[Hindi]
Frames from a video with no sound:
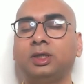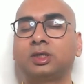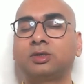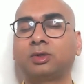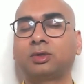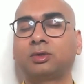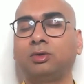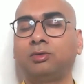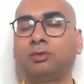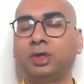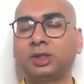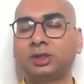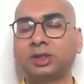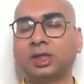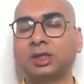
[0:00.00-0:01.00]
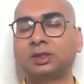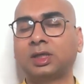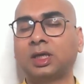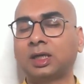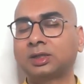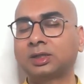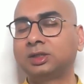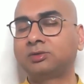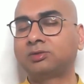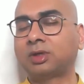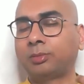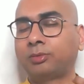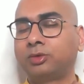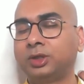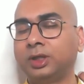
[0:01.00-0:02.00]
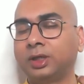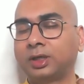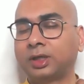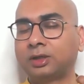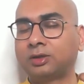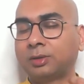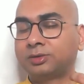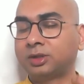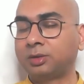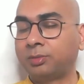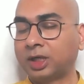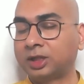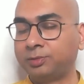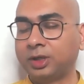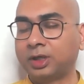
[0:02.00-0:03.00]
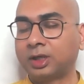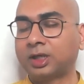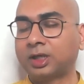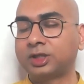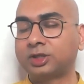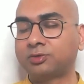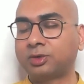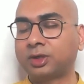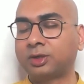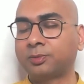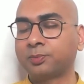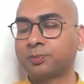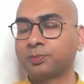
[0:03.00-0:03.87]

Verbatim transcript: ईश्वर को वह सहसराक्ष ईश्वर आपको देख रहा है तो आपसे बात भी कर रहा है ईश्वर